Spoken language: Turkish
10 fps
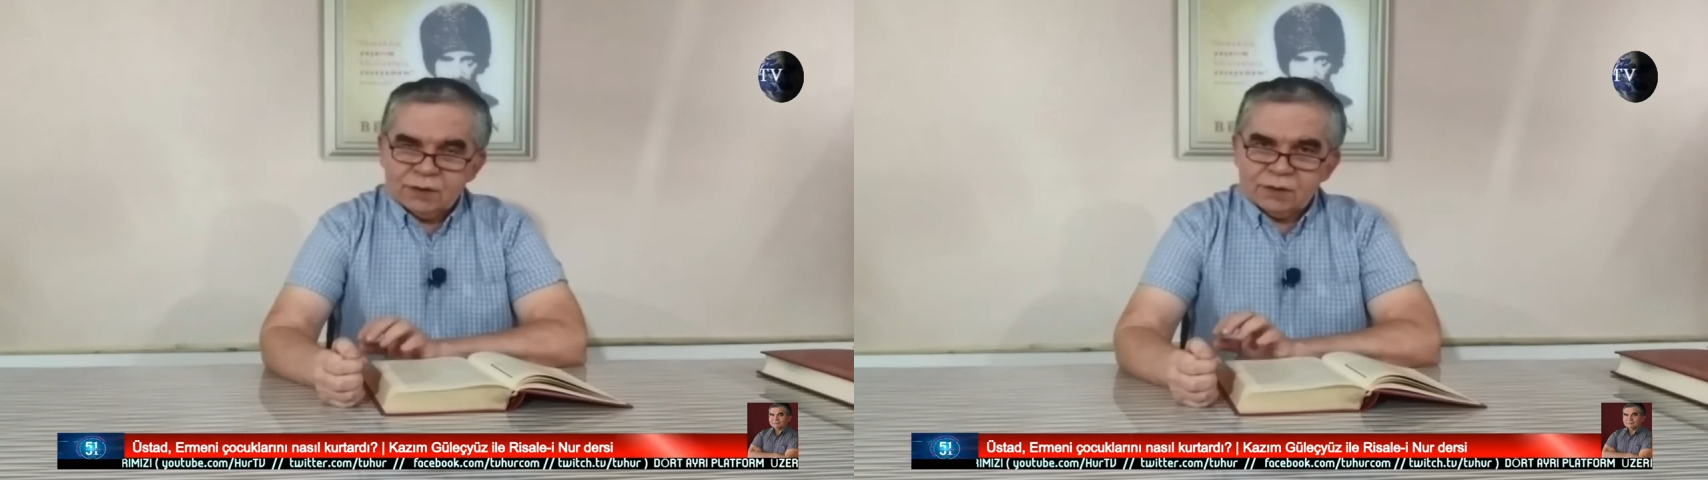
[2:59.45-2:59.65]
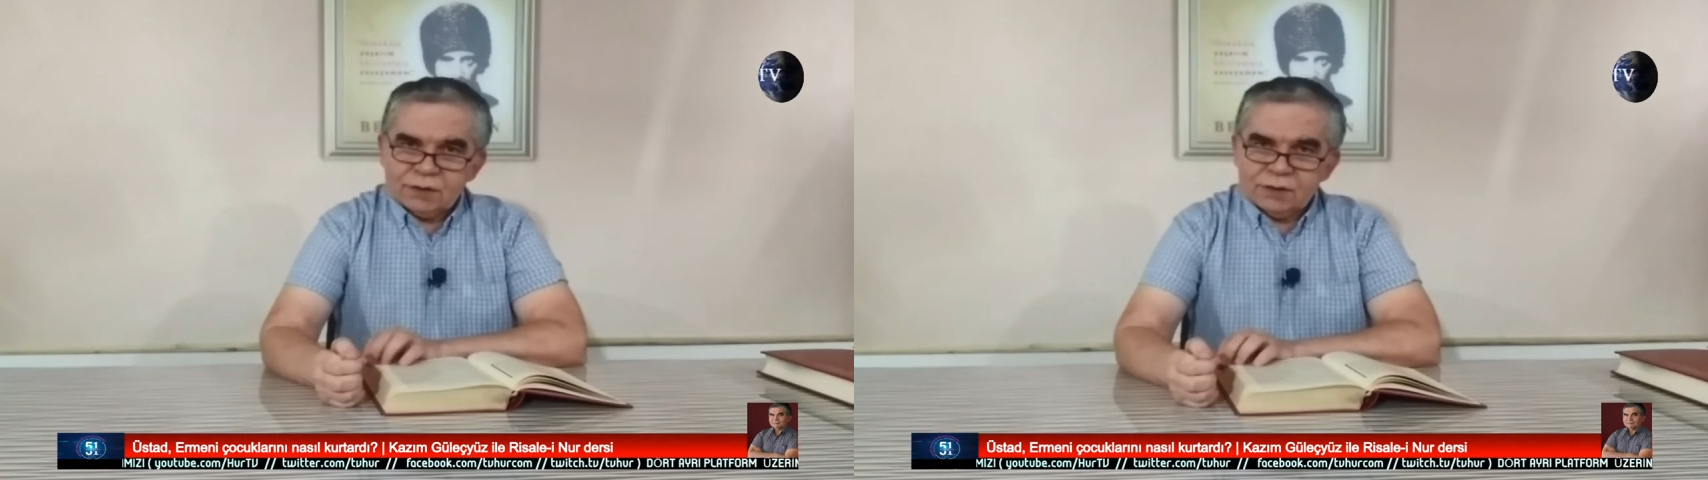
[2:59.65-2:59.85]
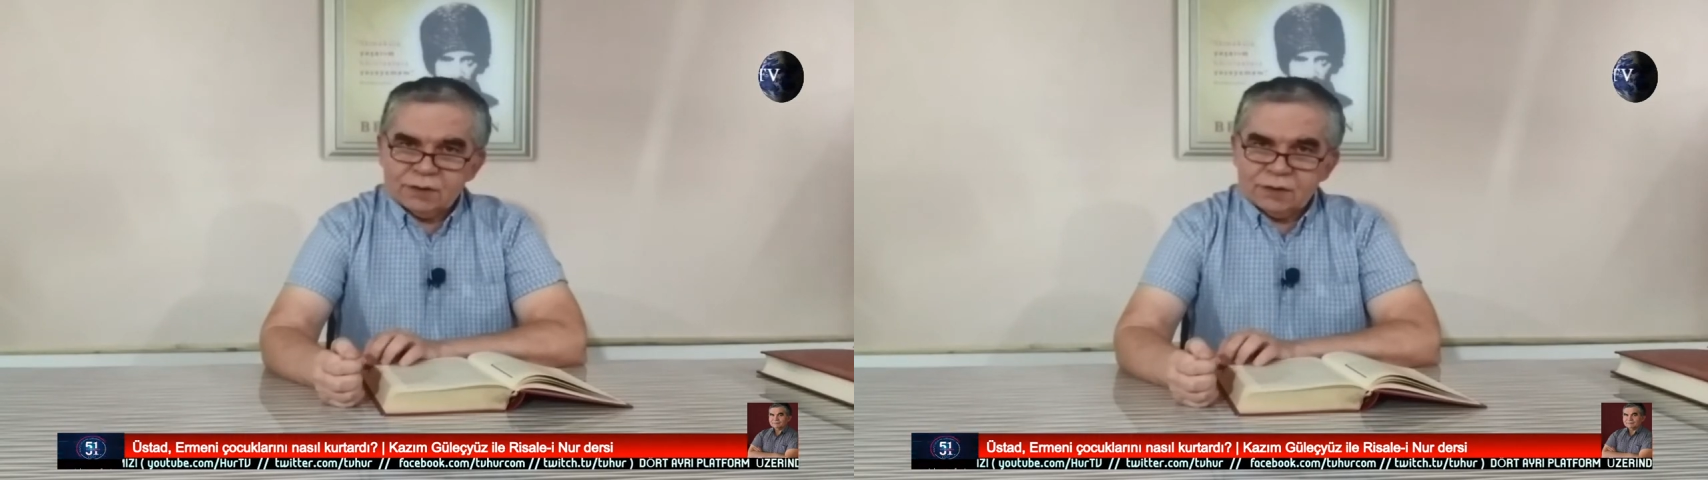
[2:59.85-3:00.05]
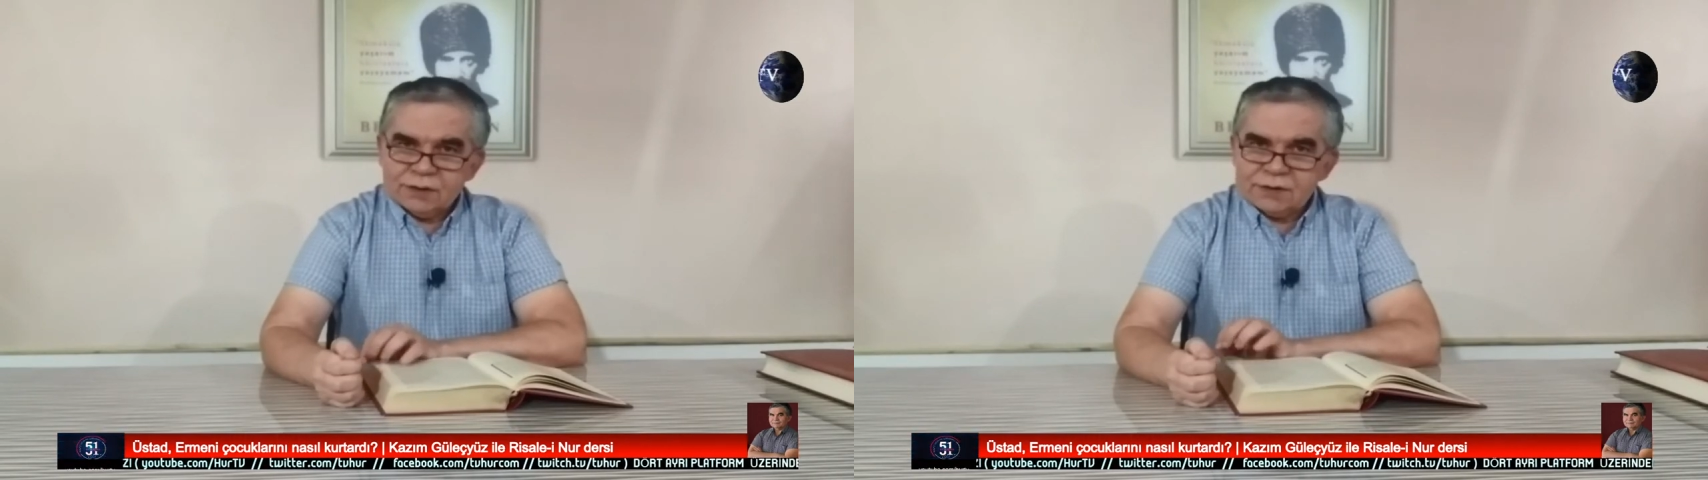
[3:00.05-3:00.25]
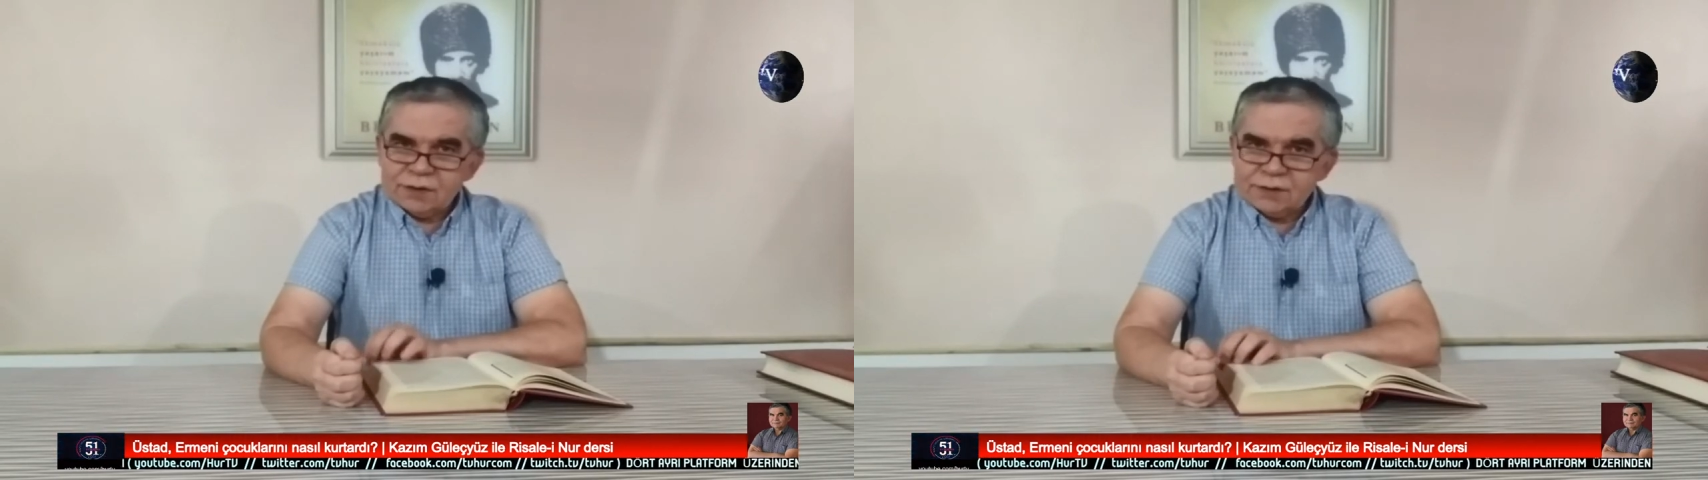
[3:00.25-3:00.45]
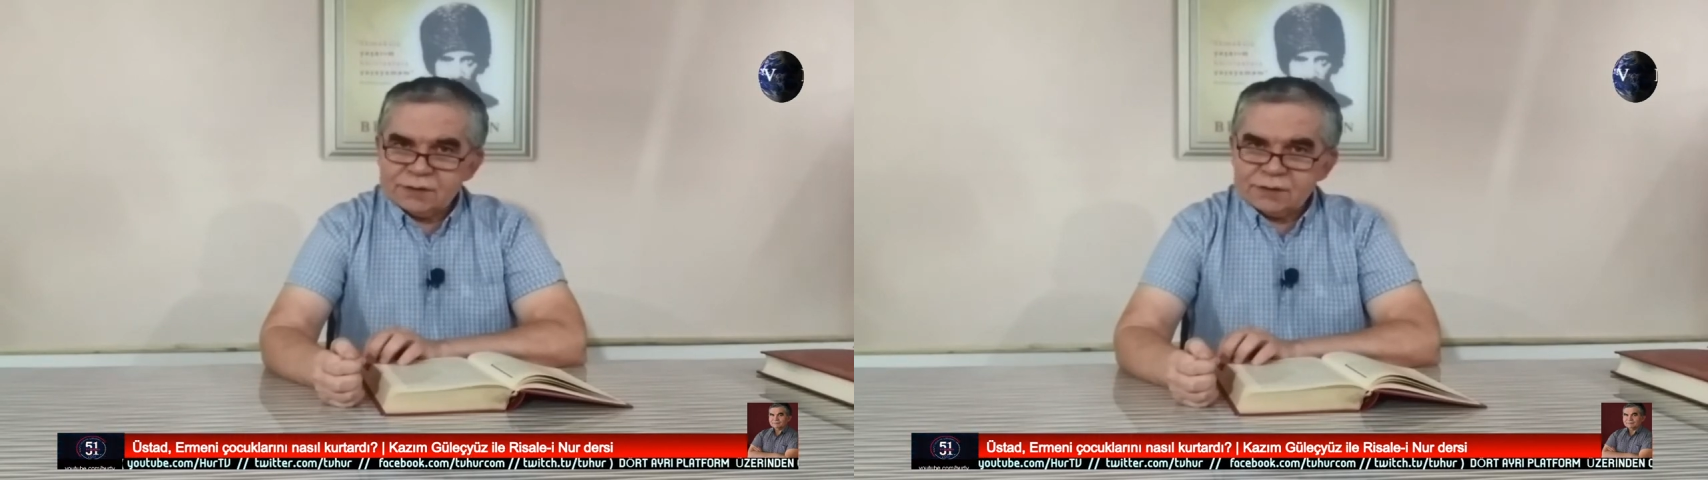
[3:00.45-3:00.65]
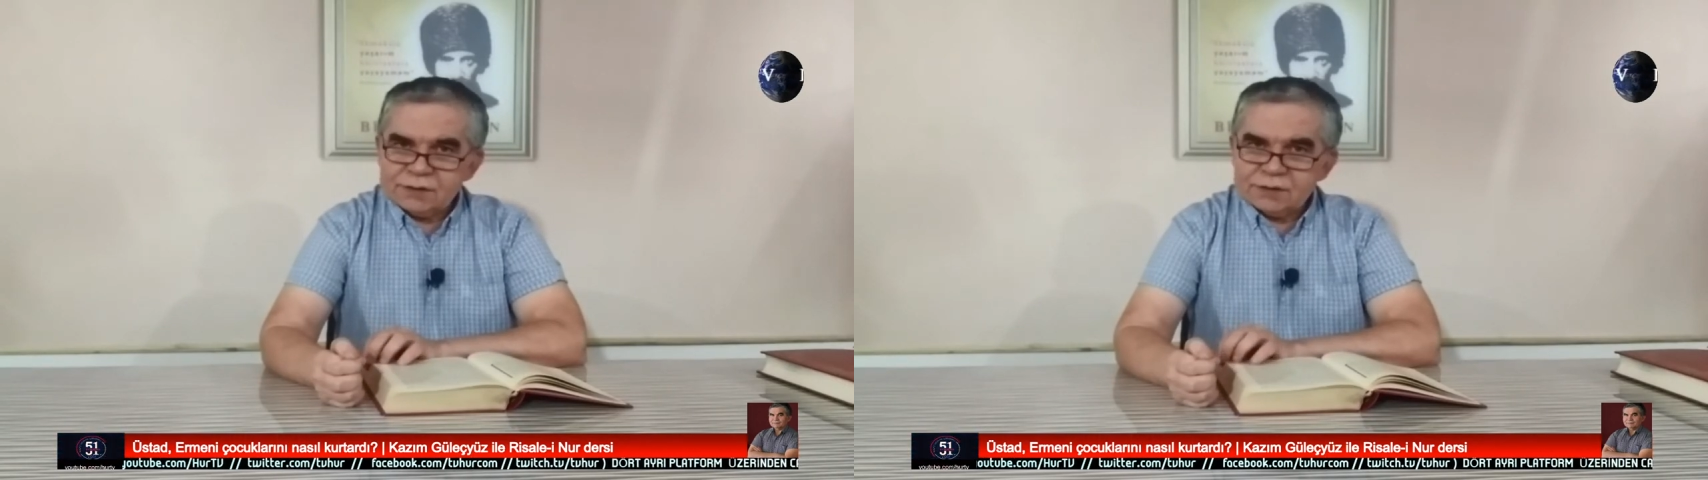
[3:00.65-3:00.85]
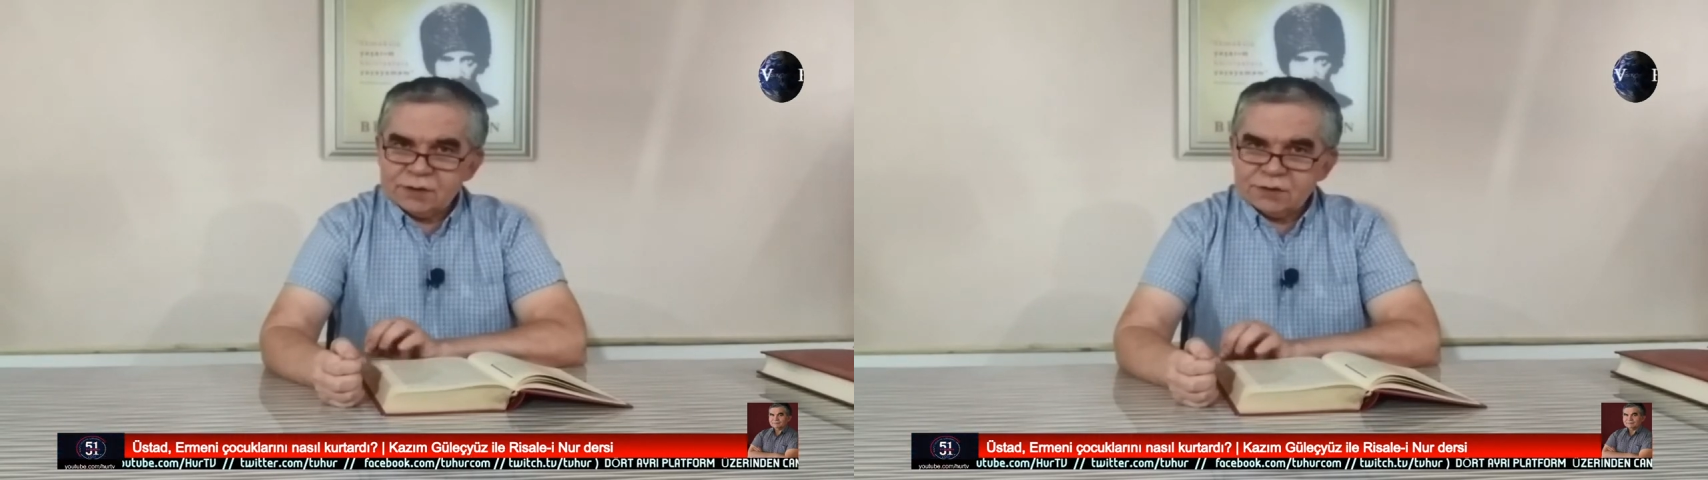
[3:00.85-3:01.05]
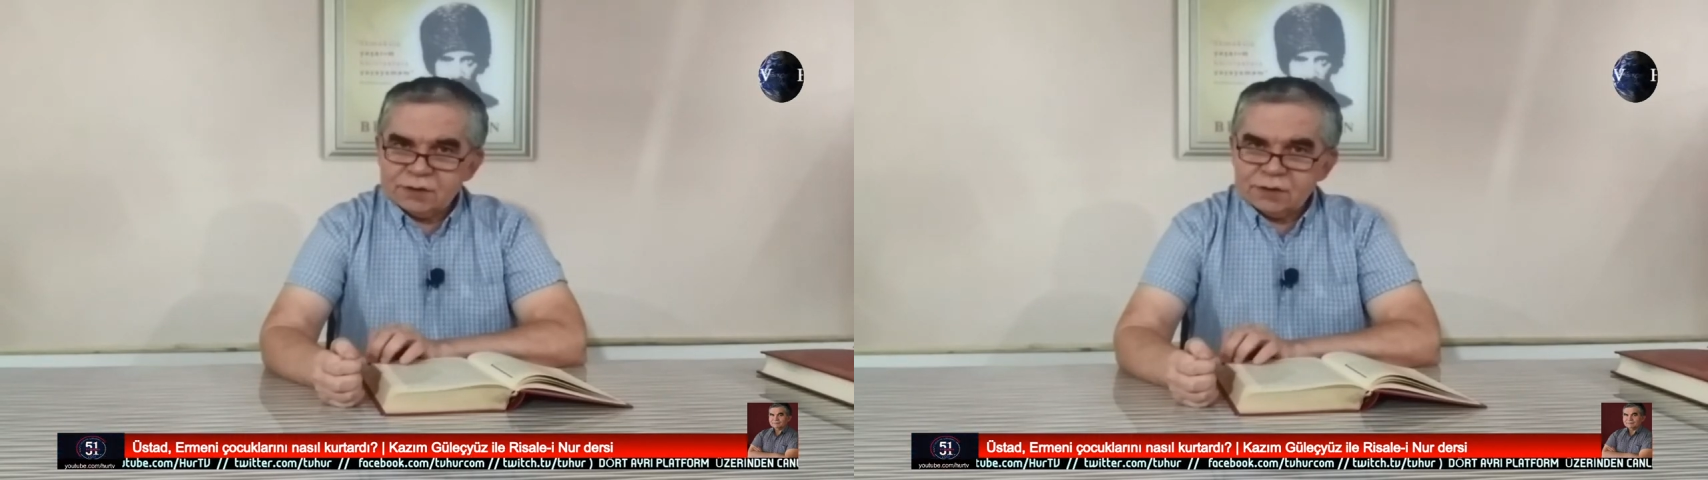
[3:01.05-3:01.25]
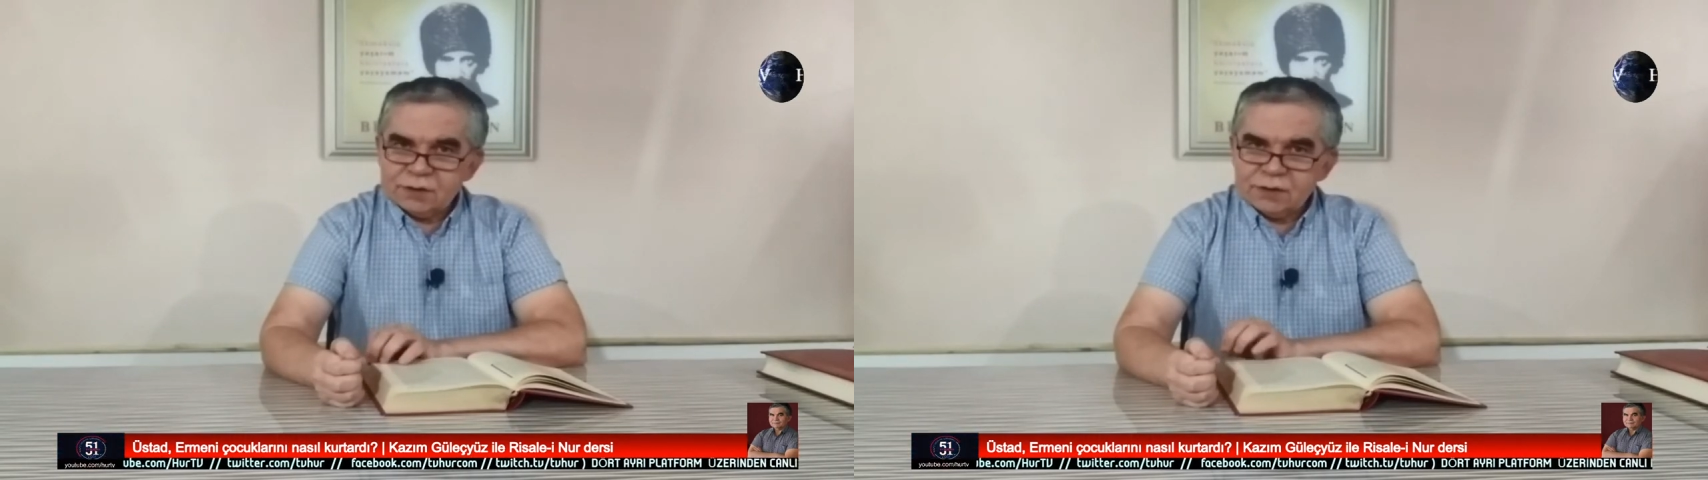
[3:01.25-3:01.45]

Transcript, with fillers: kadınlara, silahsız, yaşlılara,